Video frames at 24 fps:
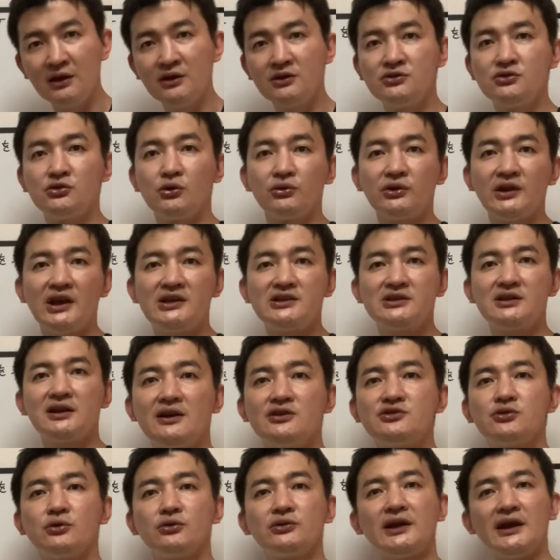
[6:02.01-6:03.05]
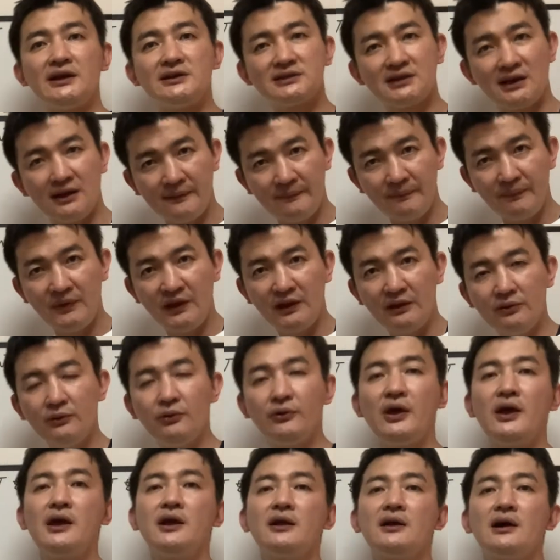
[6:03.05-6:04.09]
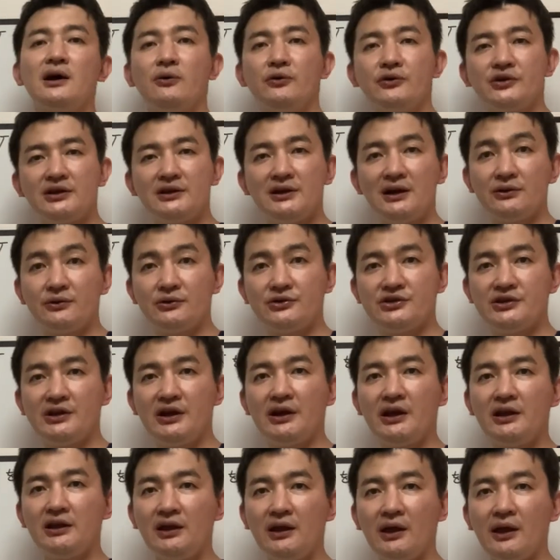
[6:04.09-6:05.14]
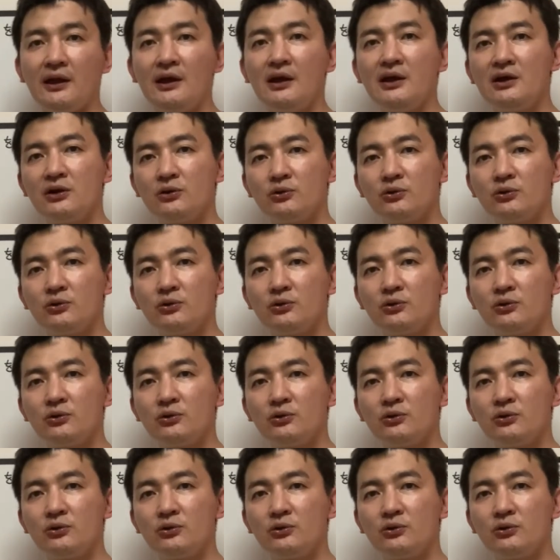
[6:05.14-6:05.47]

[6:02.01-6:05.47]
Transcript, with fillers: 状態1状態3の変化を比較してあげて、